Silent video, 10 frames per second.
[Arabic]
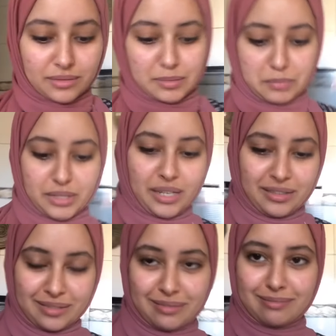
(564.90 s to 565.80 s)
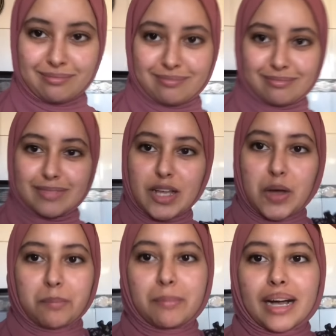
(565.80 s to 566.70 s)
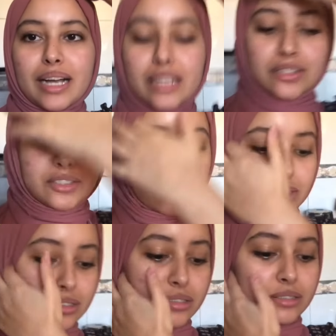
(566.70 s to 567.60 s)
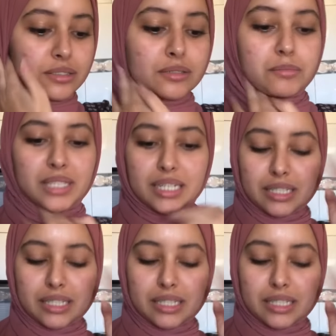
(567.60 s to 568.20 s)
بصح ما عقلتش مزعجة